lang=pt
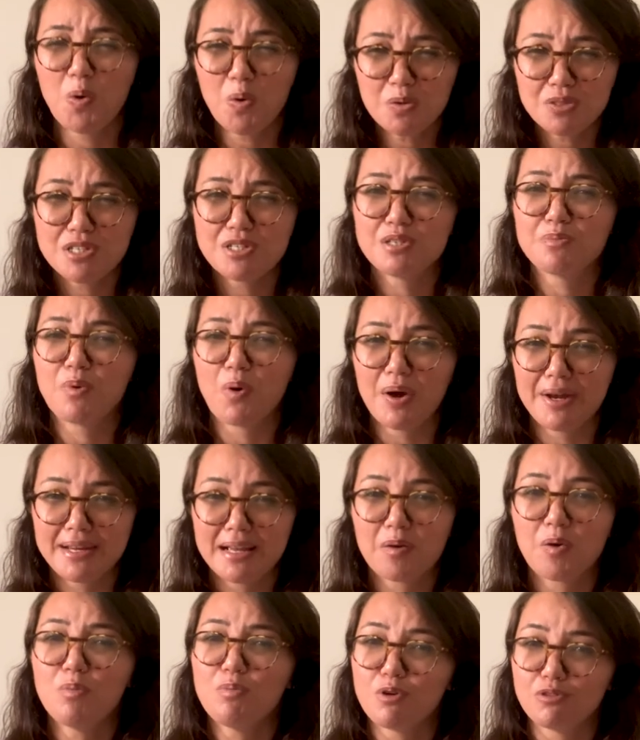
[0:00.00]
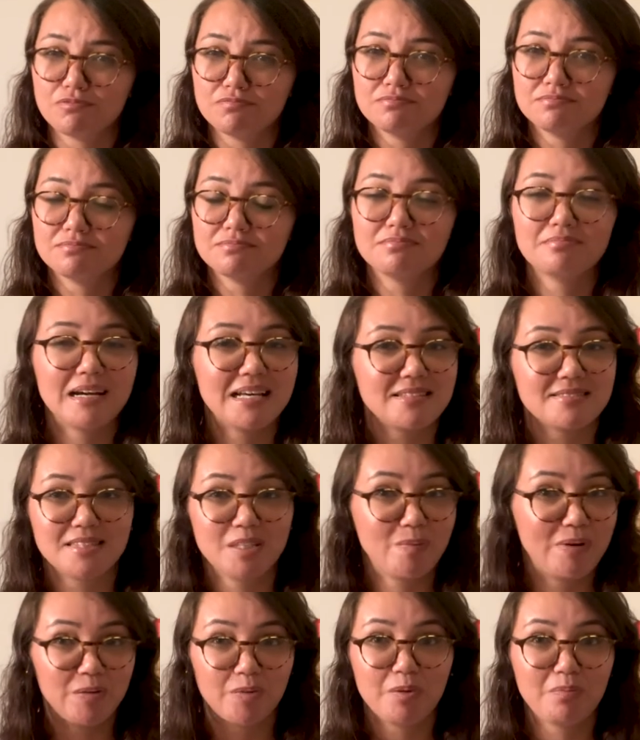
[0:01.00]
ghost de boy é comum, mas
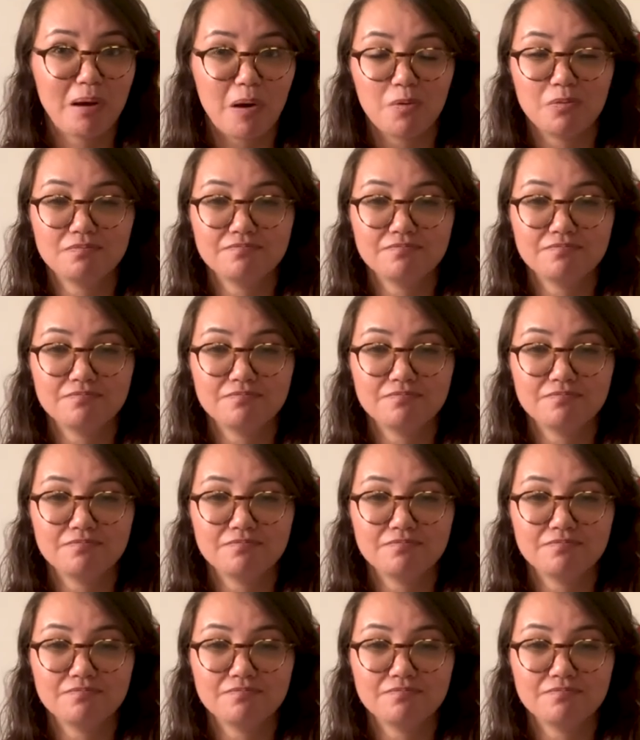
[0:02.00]
não é normal.